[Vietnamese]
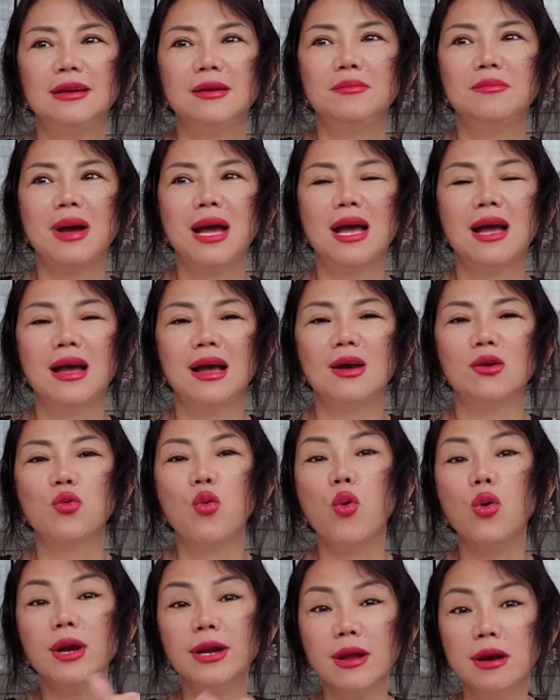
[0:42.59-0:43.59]
mà
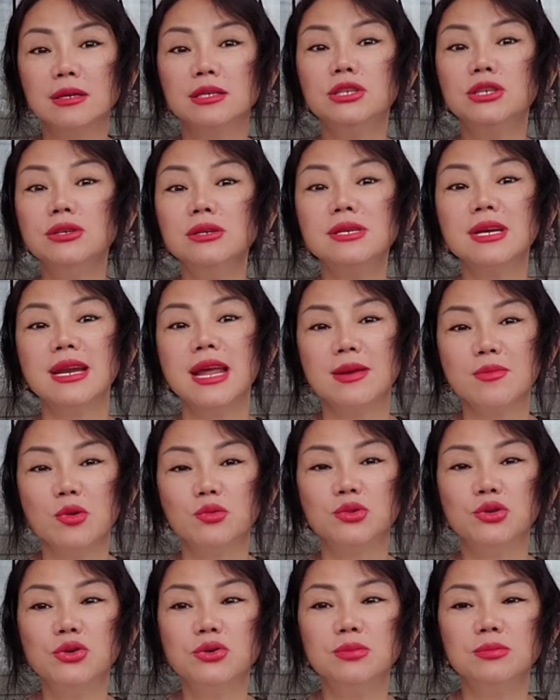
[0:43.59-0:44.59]
của cái đợt trước cái này
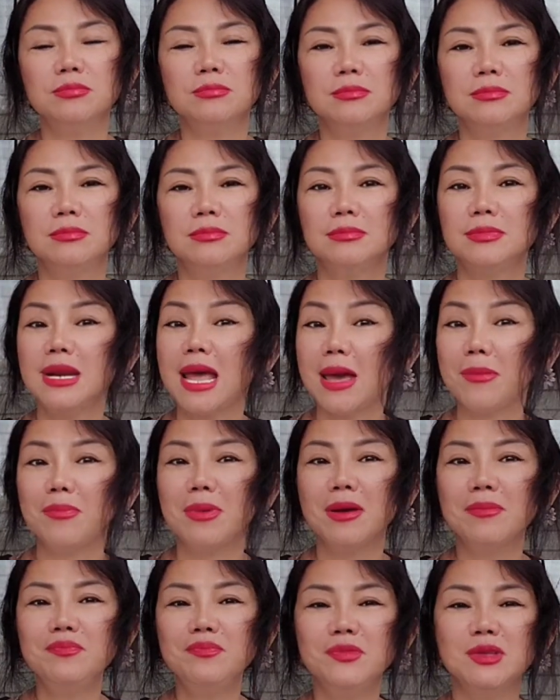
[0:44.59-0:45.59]
một chút đẹp
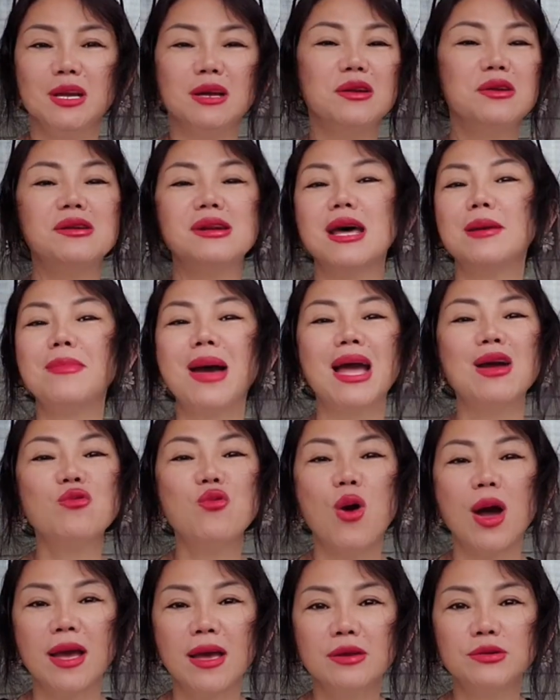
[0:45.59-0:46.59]
lắm những cái đó đã bán
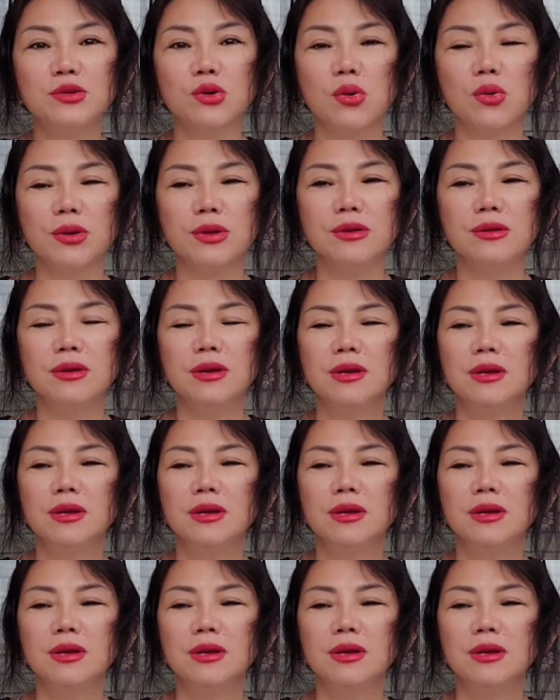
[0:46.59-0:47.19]
qua hết rồi